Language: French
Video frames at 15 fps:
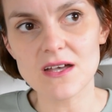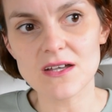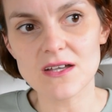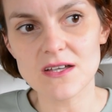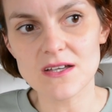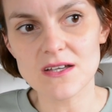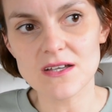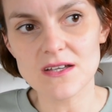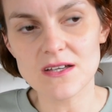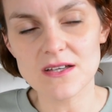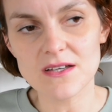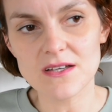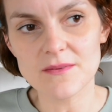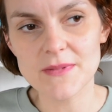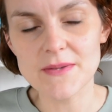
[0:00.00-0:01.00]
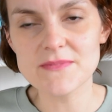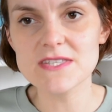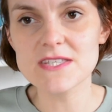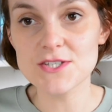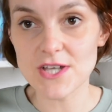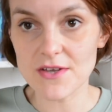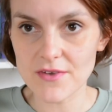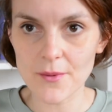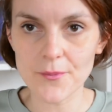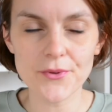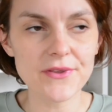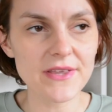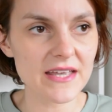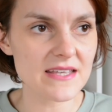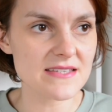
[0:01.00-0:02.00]
euh, même si j'avais un
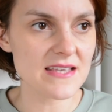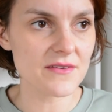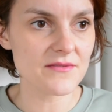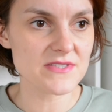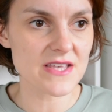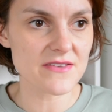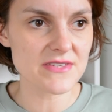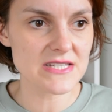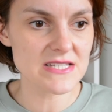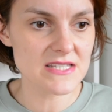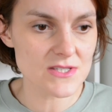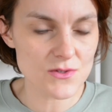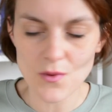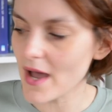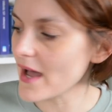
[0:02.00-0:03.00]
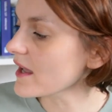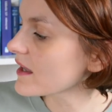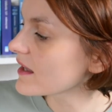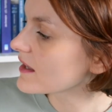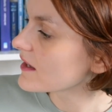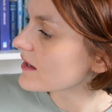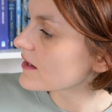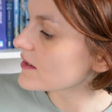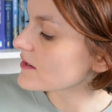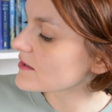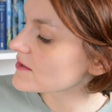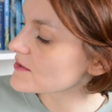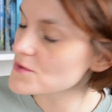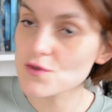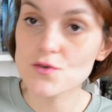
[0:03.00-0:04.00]
peu des réserves vis-à-vis de l'histoire,
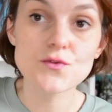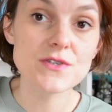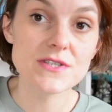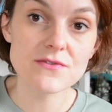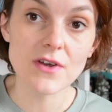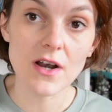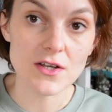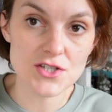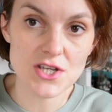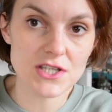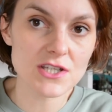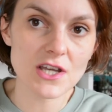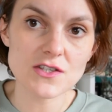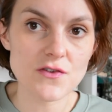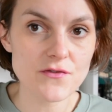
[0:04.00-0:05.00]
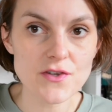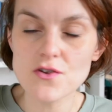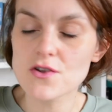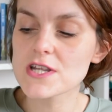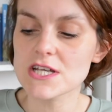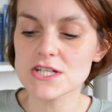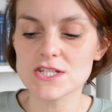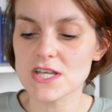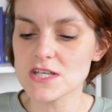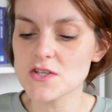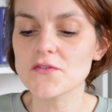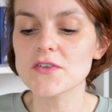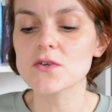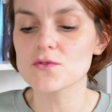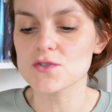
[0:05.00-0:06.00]
euh, celui-ci, voilà, j'ai très envie de le lire, j'ai
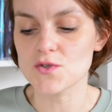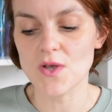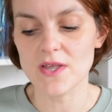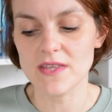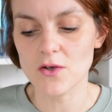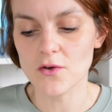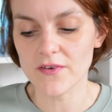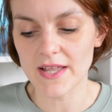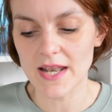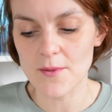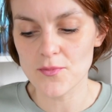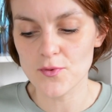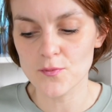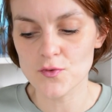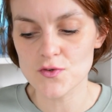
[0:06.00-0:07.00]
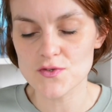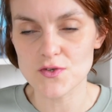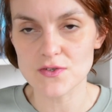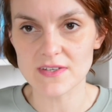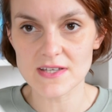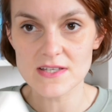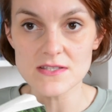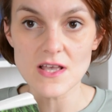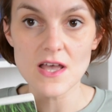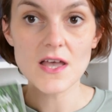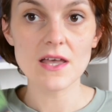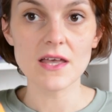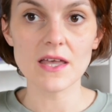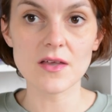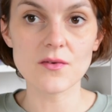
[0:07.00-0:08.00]
très envie de continuer à découvrir la plume de cette autrice
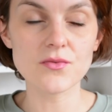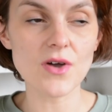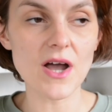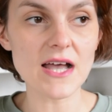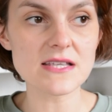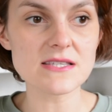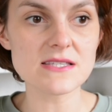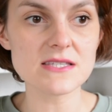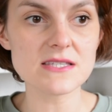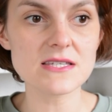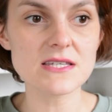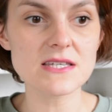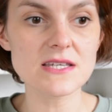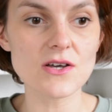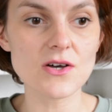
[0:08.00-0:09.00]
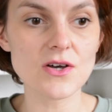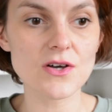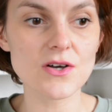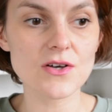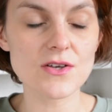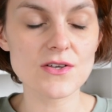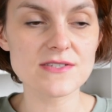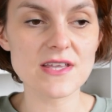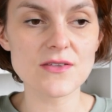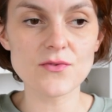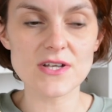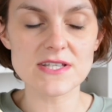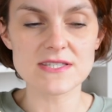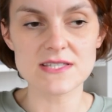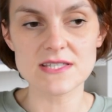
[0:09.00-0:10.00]
et voir si euh, cette
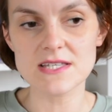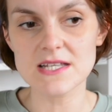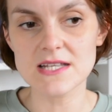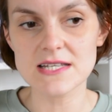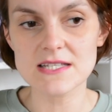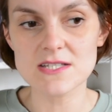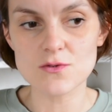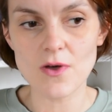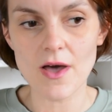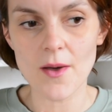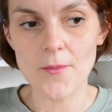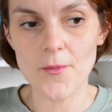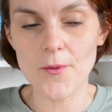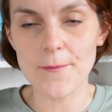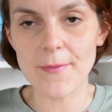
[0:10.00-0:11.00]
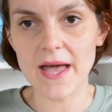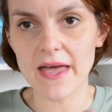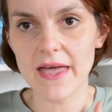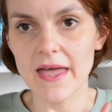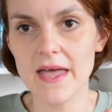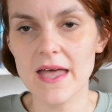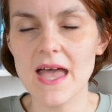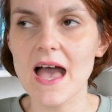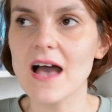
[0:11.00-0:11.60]
fois-ci l'histoire me paraît,